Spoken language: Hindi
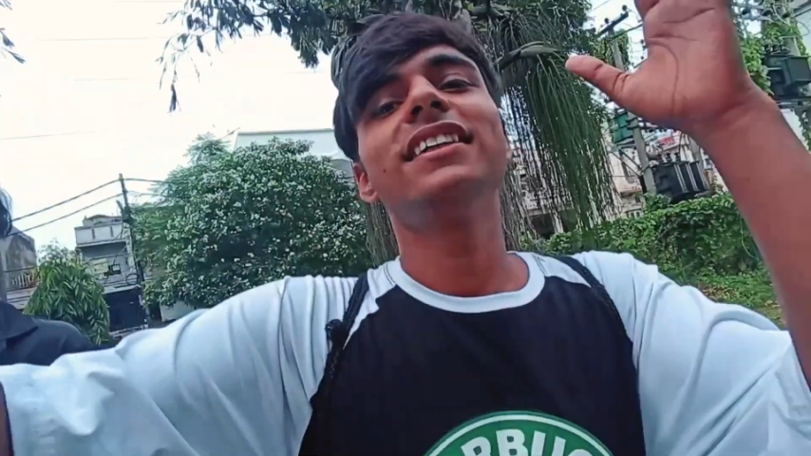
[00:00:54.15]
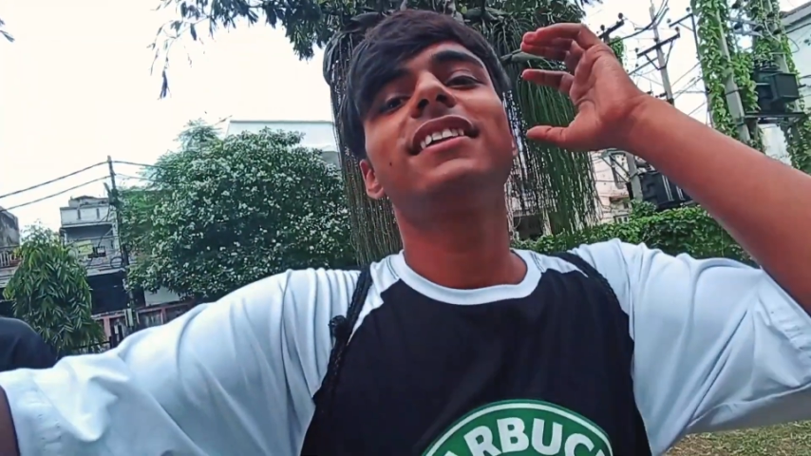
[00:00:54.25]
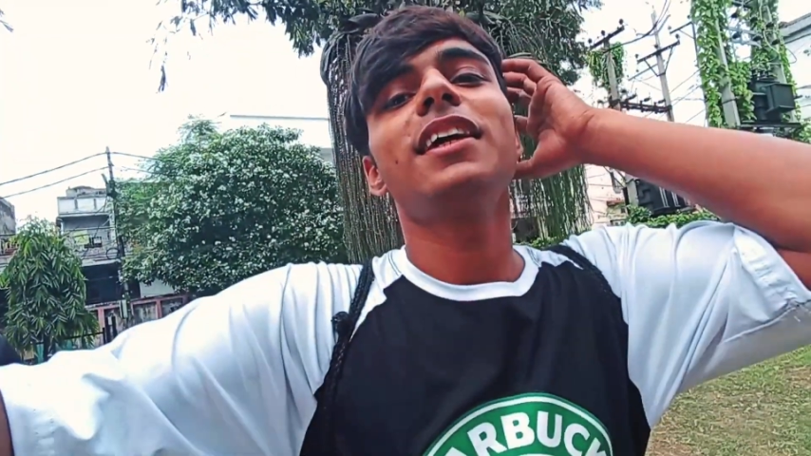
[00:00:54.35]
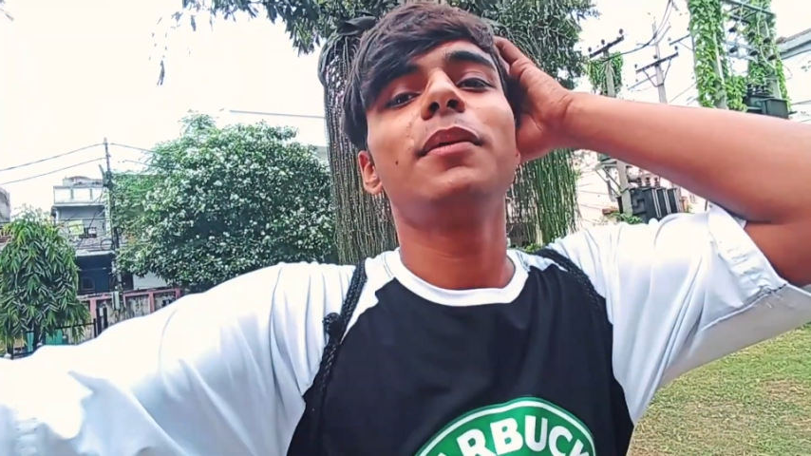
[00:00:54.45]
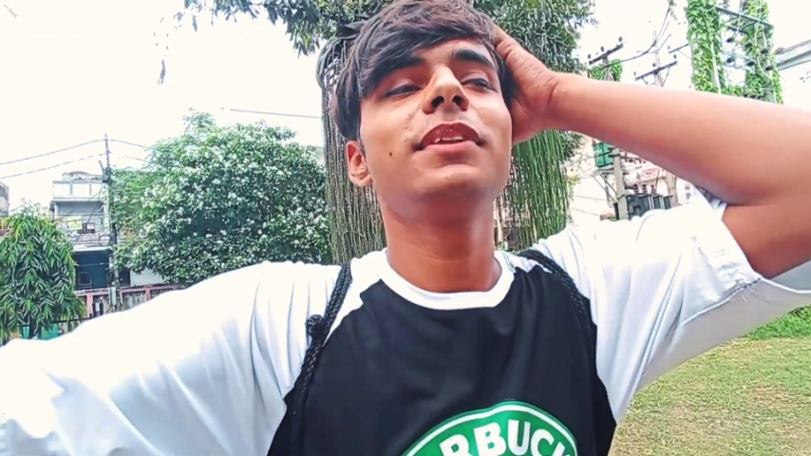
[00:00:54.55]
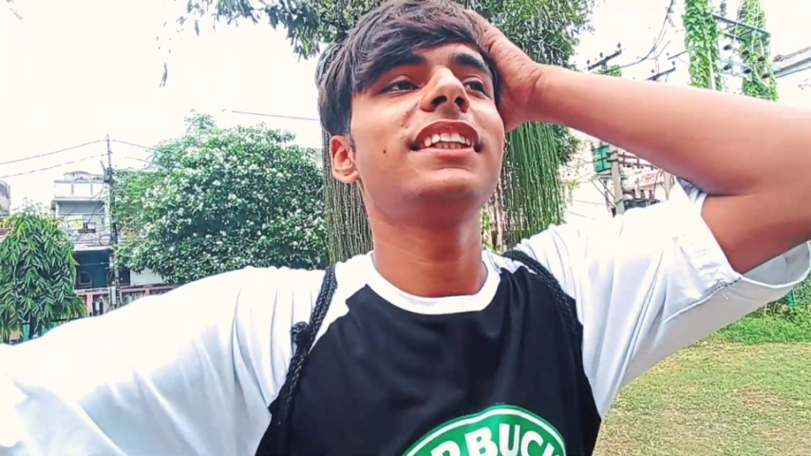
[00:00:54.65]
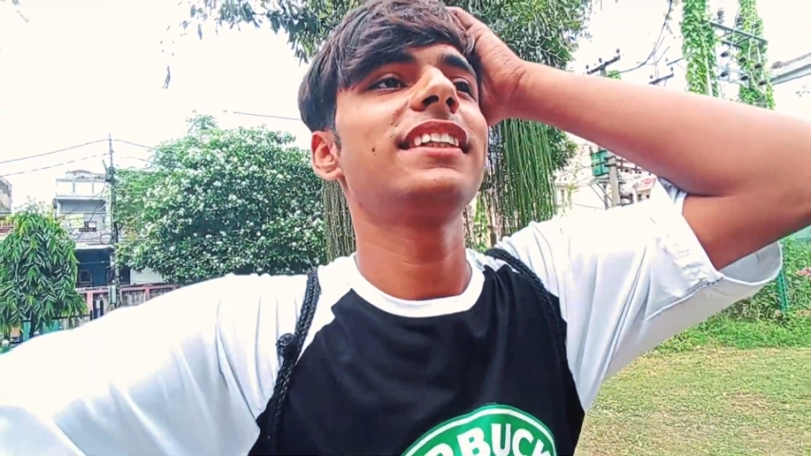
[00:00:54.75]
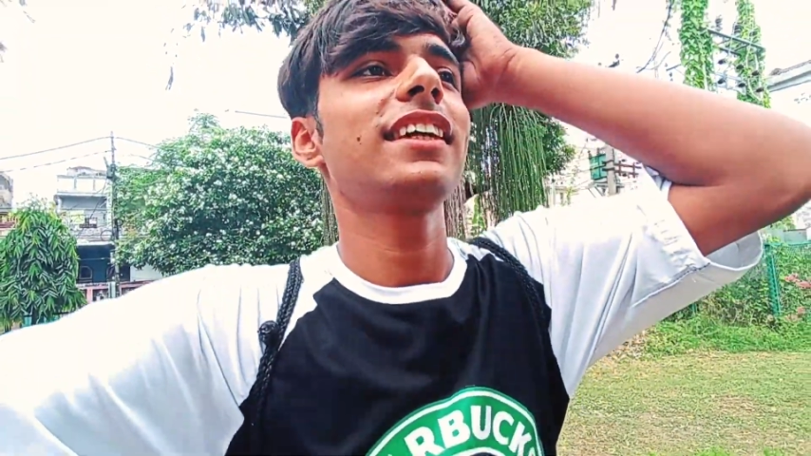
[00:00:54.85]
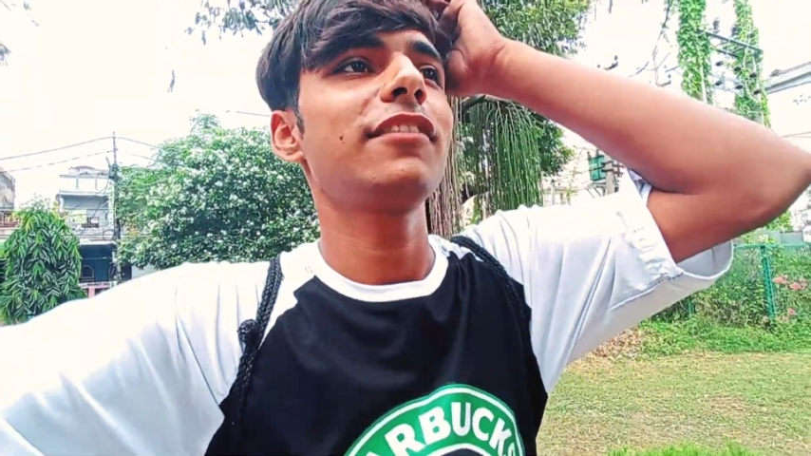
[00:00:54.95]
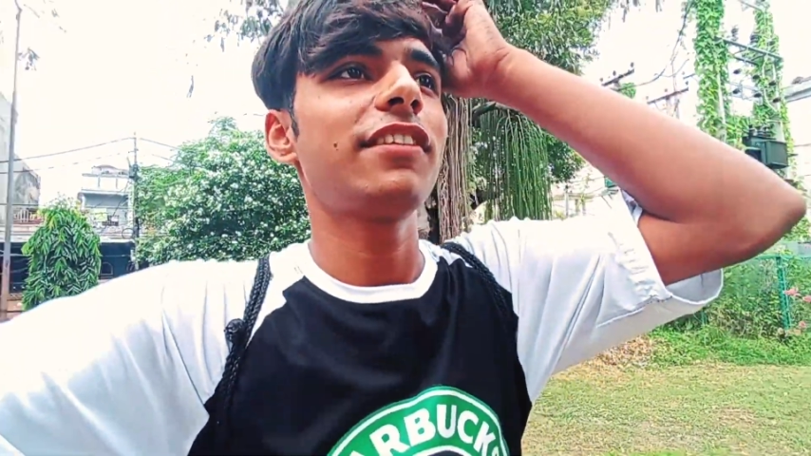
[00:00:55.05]
गाइज अभी
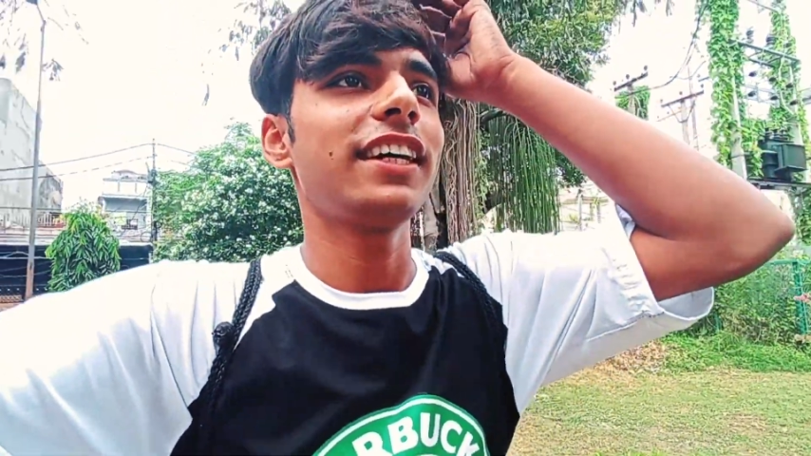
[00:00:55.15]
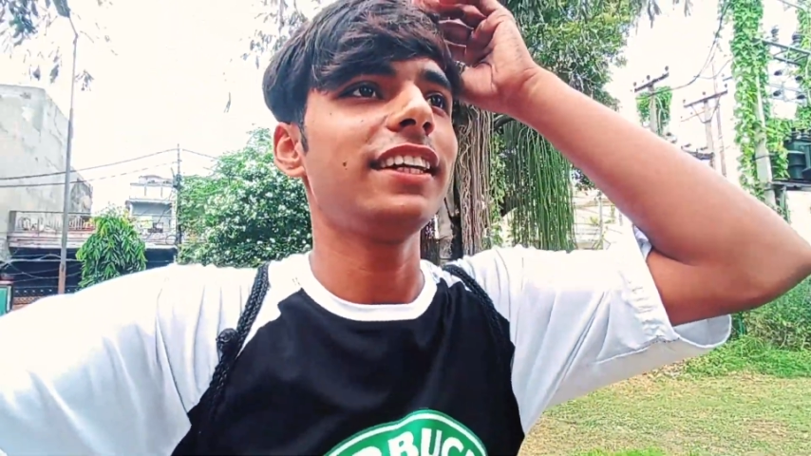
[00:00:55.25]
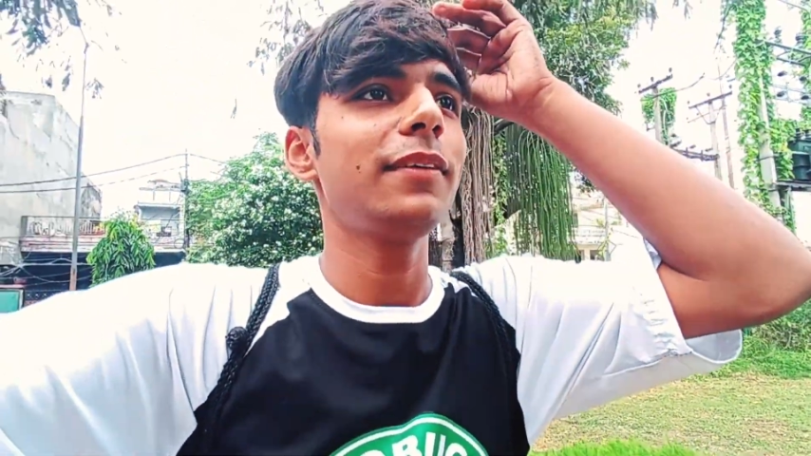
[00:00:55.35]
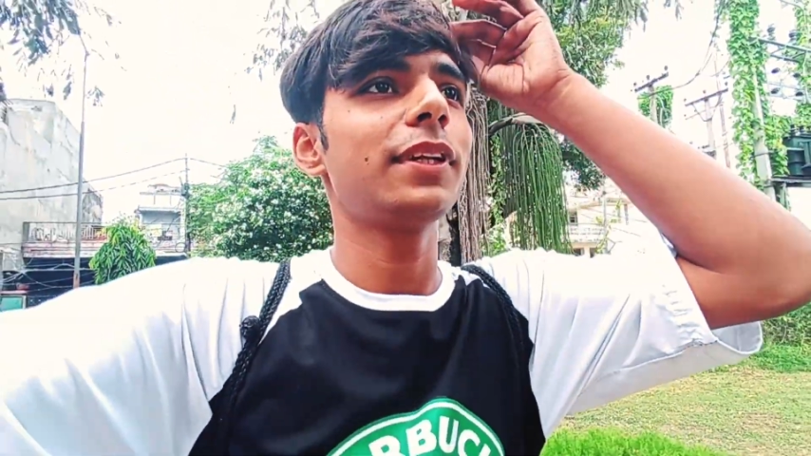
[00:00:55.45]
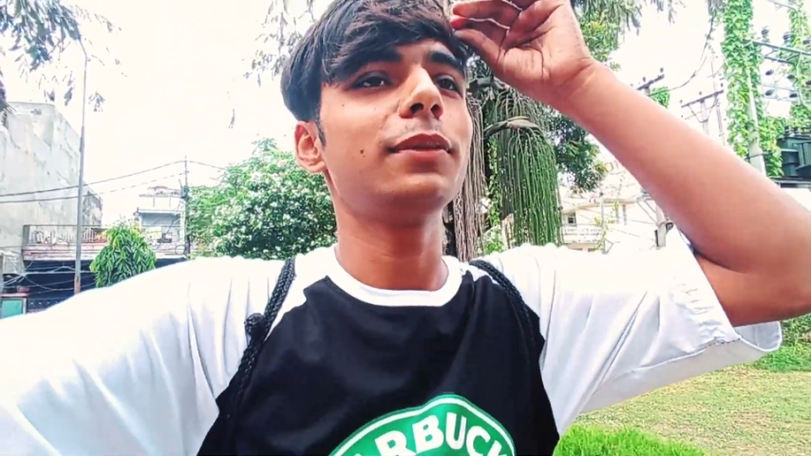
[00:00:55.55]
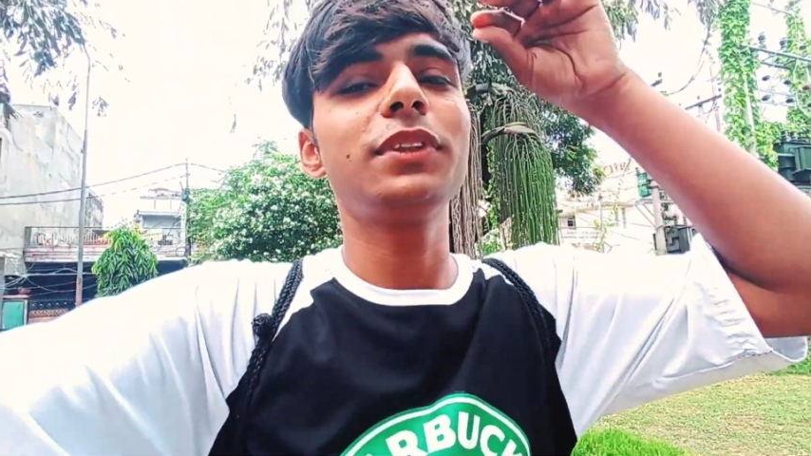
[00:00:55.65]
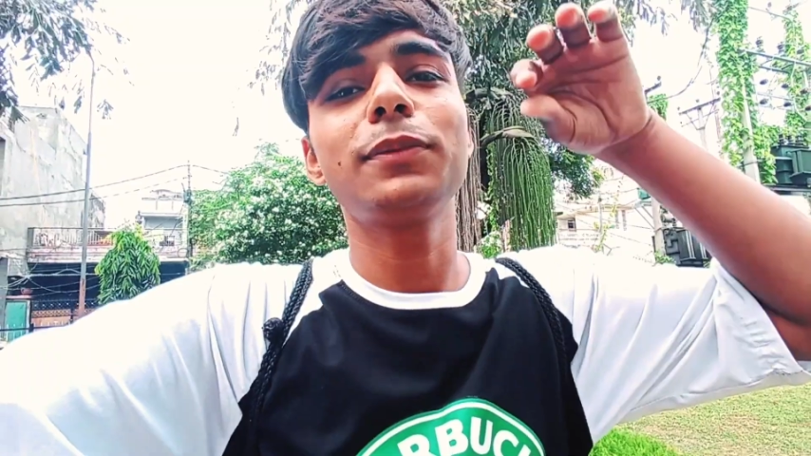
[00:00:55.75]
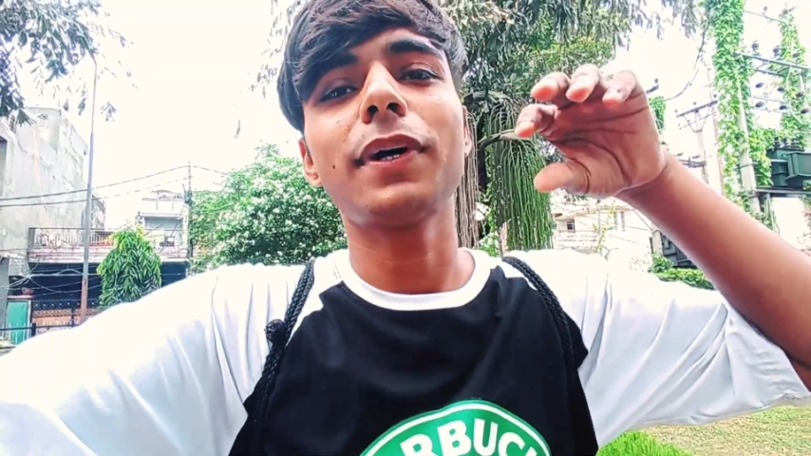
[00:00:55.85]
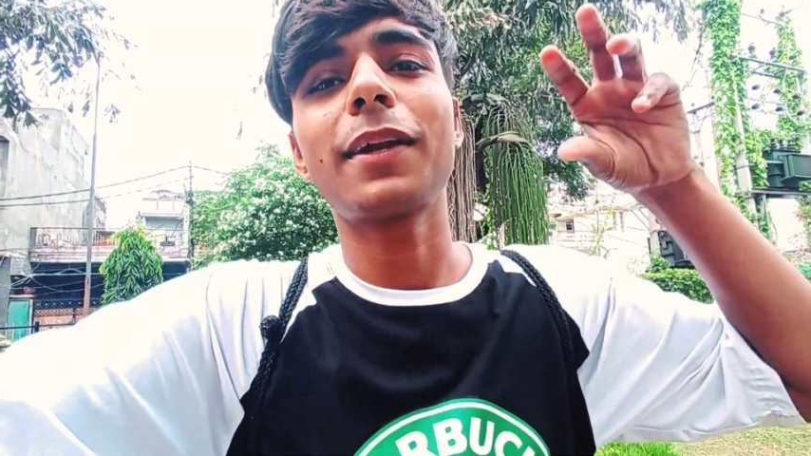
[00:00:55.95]
जैसा कि हम फाइनली मतलब जिस